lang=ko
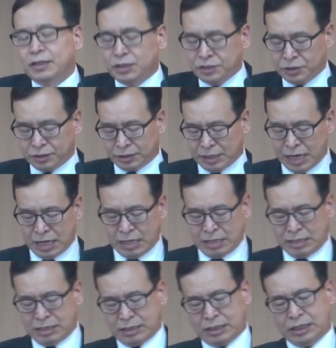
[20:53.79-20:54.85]
이것은
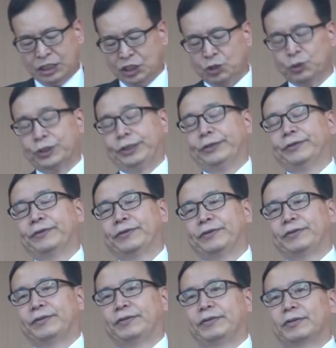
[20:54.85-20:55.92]
그냥 이론이에요.
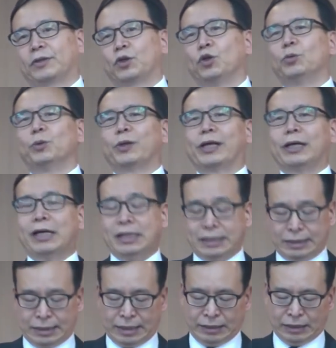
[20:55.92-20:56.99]

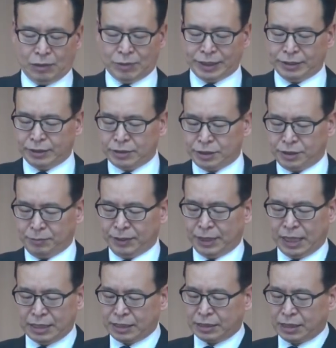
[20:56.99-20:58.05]
교본에나 나와 있는 것입니다.
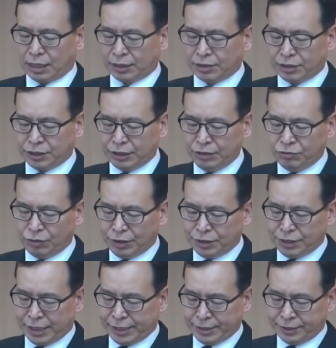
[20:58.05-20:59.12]
아직 자기 것이 되어
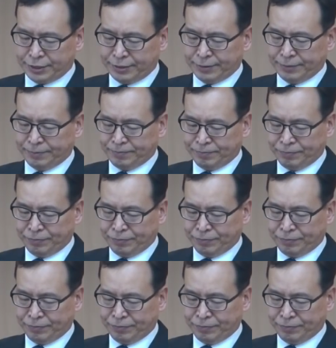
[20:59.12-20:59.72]
있지 않았습니다.